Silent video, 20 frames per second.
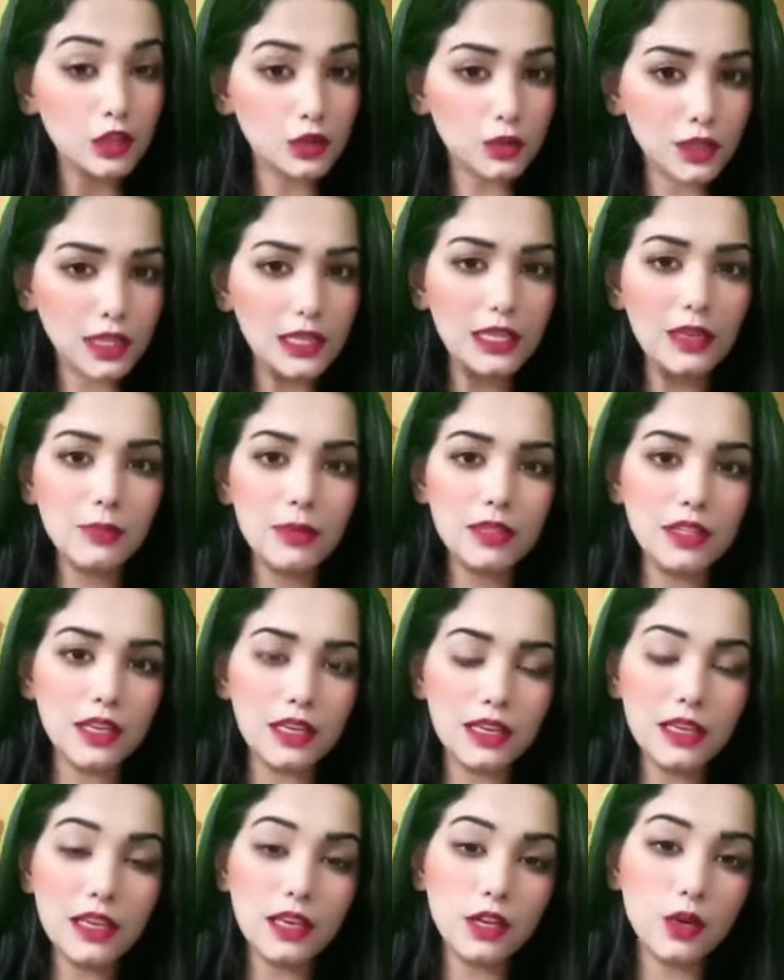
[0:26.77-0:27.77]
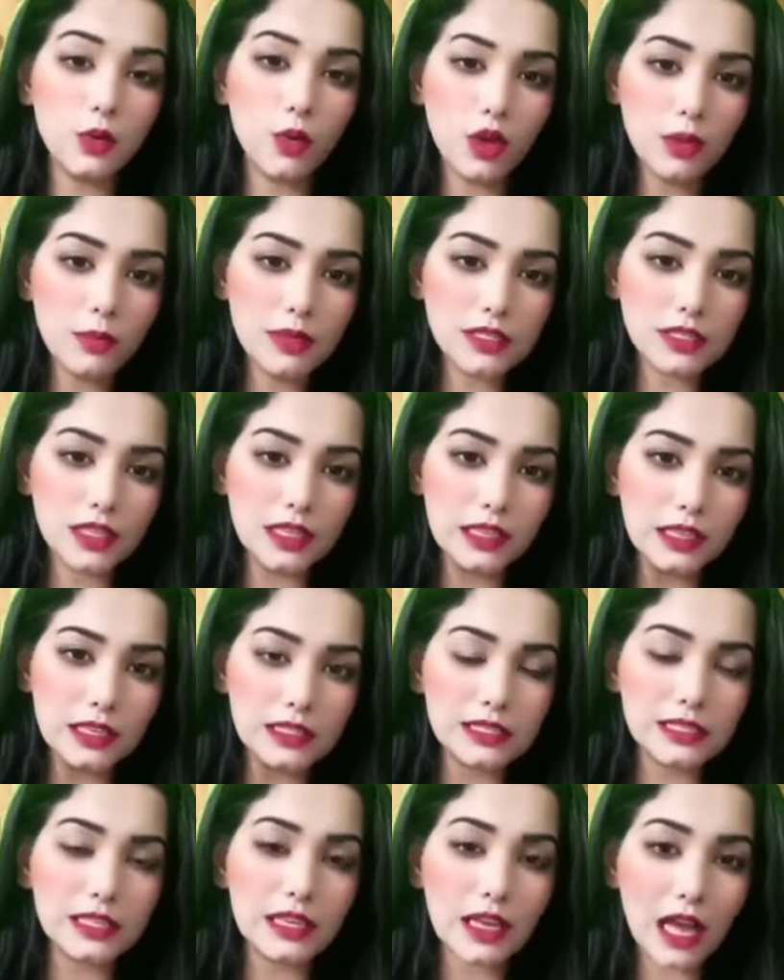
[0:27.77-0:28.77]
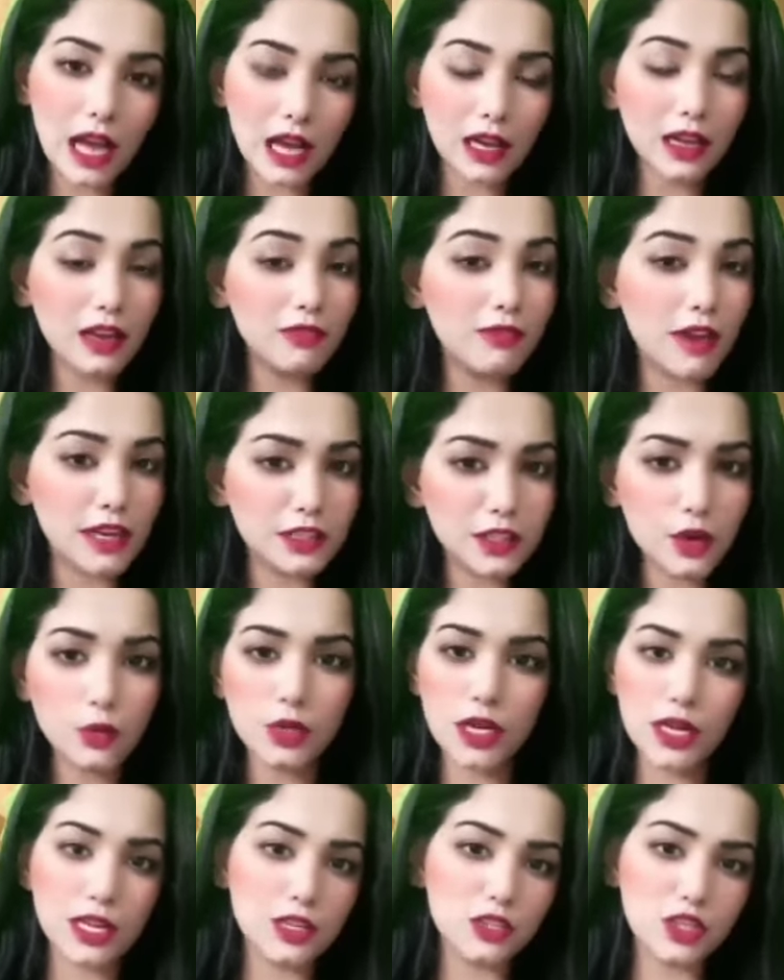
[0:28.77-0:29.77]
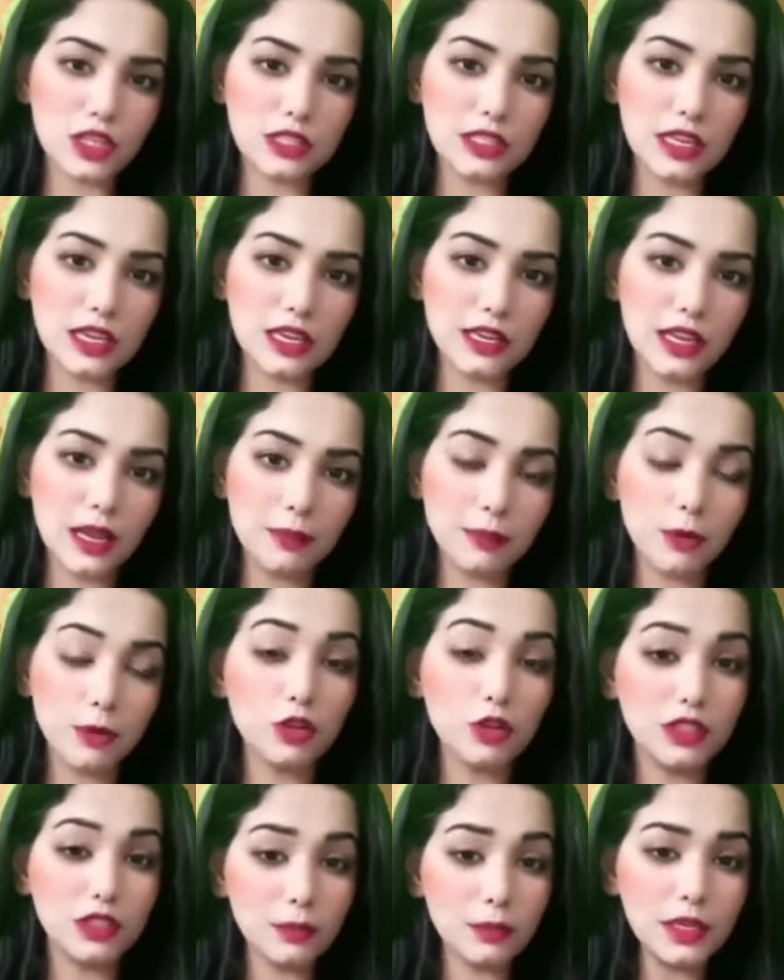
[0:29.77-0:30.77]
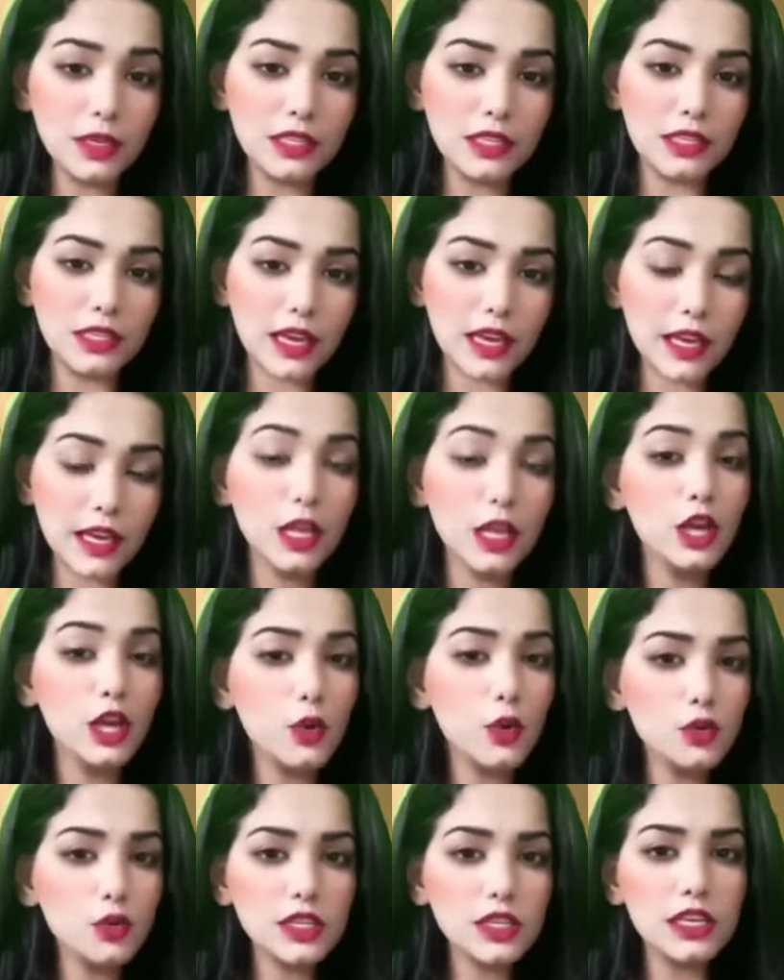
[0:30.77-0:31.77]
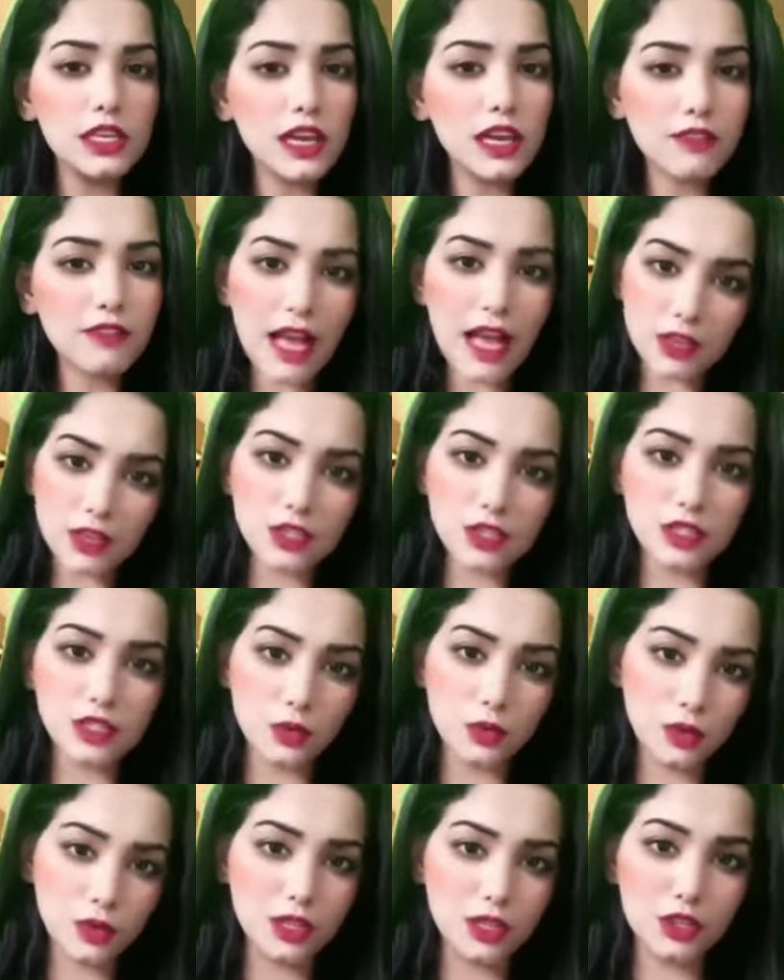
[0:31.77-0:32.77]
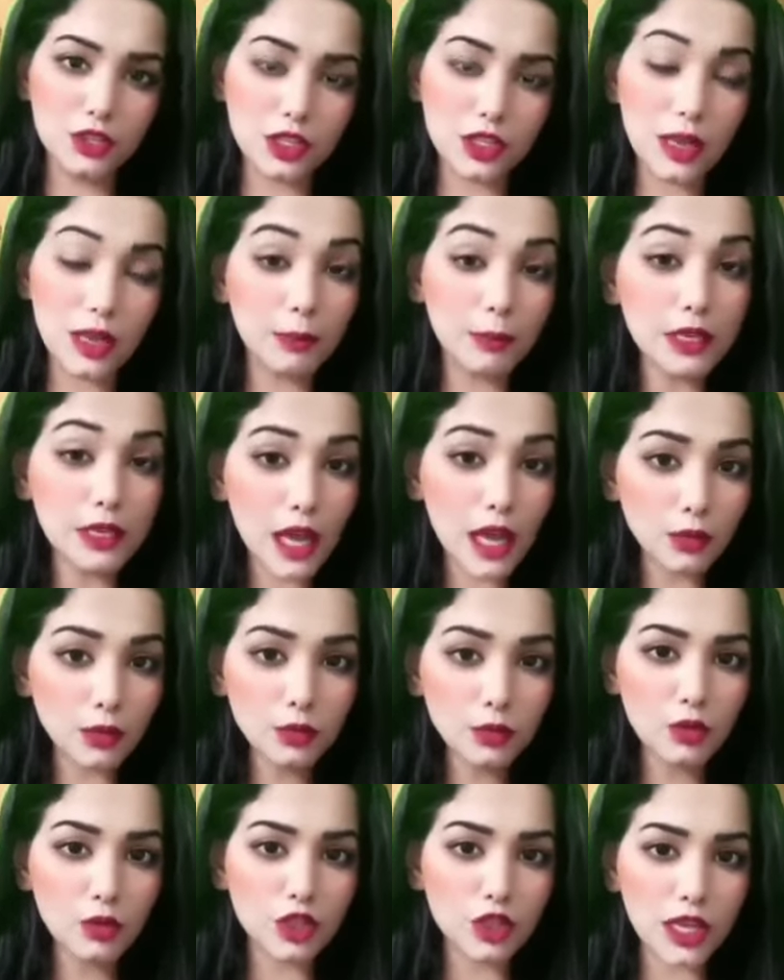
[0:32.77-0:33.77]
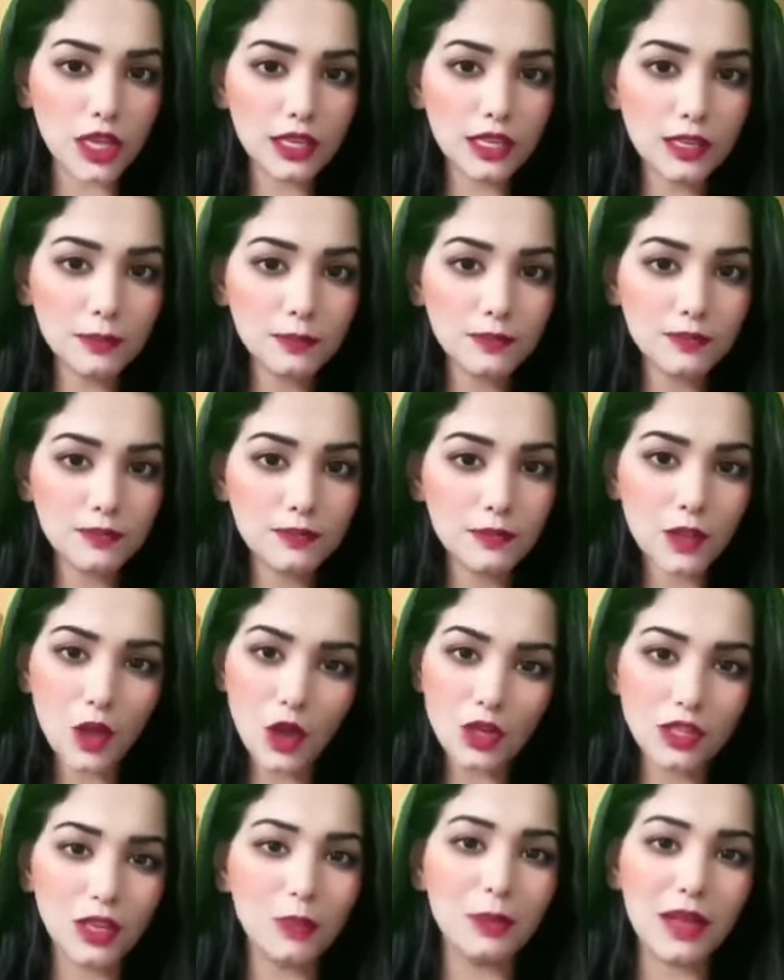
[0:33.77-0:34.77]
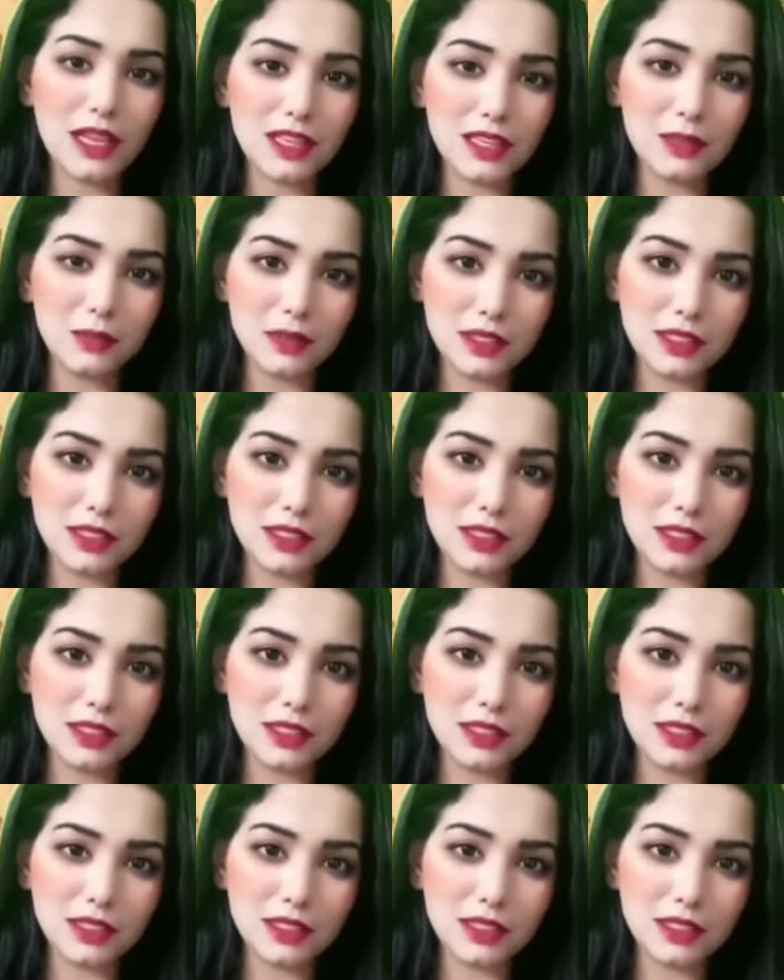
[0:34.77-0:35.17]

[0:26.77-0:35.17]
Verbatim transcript: तो डर के मत रहिए अगर कोई भी इस तरीके से अगर फायदा उठाना चाहता है अगर आपका और धमकी दे रहा है उसके खिलाफ एक्शन जरूर लीजिए अपने कानून को जानिए और घबराइए